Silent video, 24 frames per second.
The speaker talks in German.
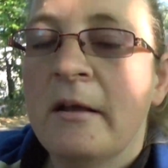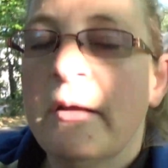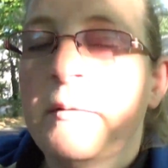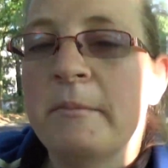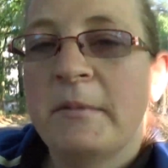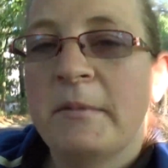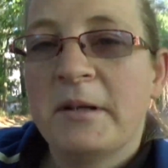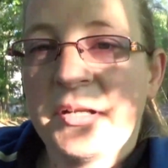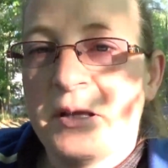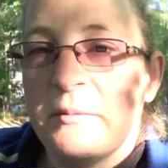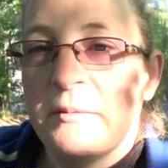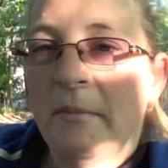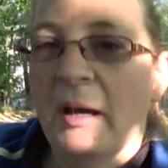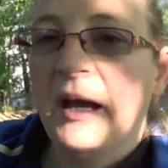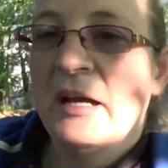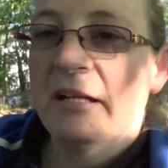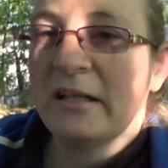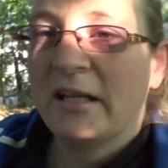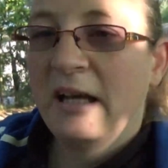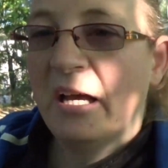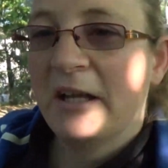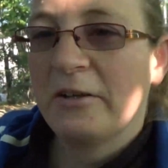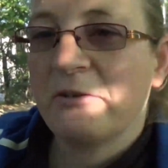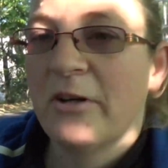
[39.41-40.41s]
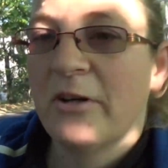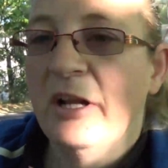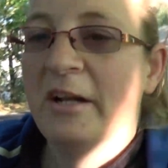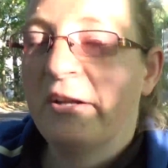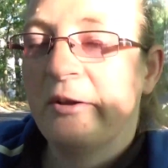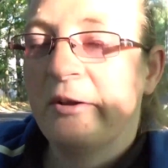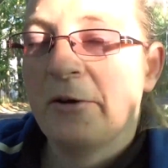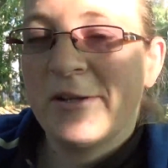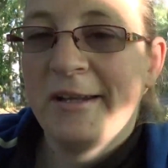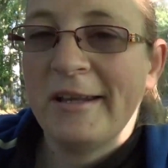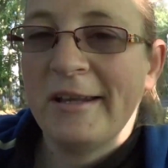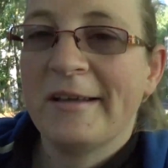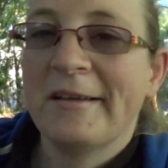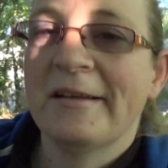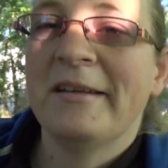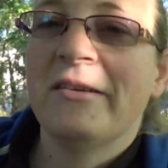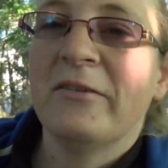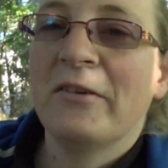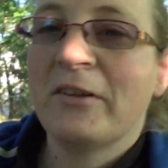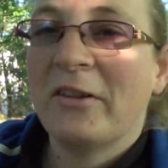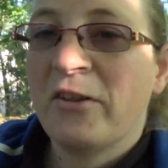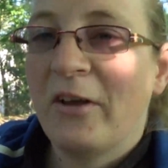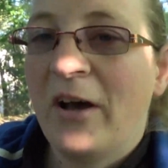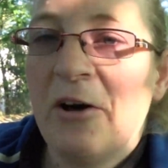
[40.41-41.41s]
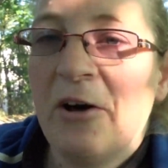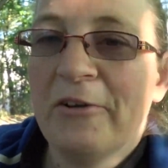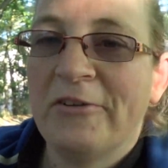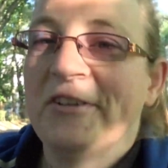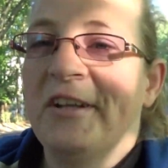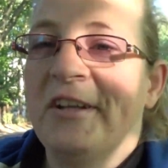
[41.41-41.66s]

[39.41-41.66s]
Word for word: mitgemacht hat und halt auch Dinge, die wir zu Hause